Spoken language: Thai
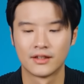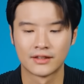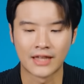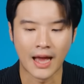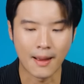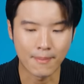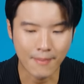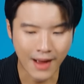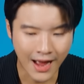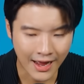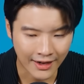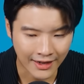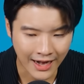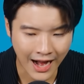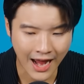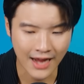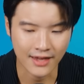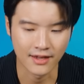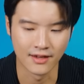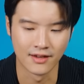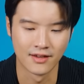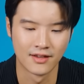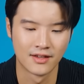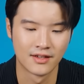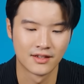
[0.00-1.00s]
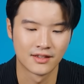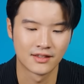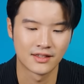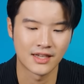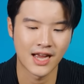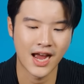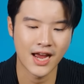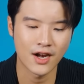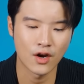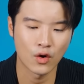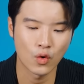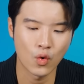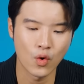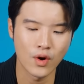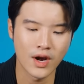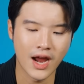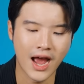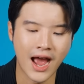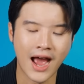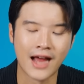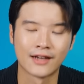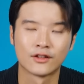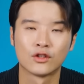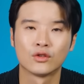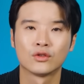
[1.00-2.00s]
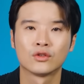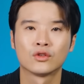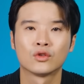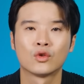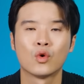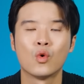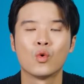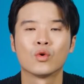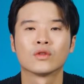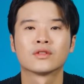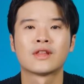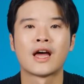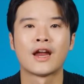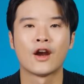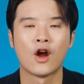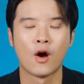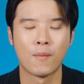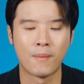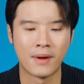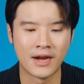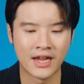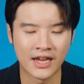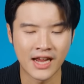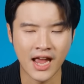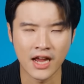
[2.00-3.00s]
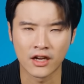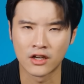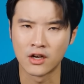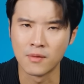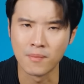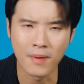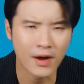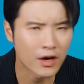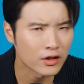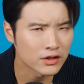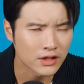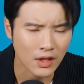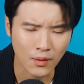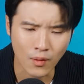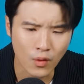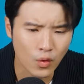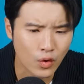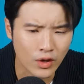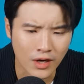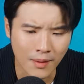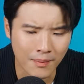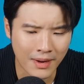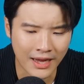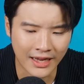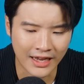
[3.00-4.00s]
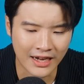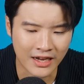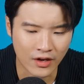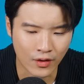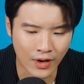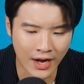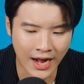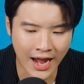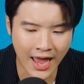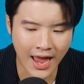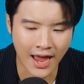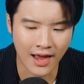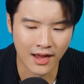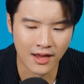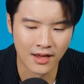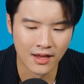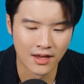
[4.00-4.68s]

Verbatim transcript: ทำอะไรงานของคุณอาจถูกตัดออกไปได้ง่ายคือไม่เข้าใจว่าคุณทำอะไรกันอยู่กันแน่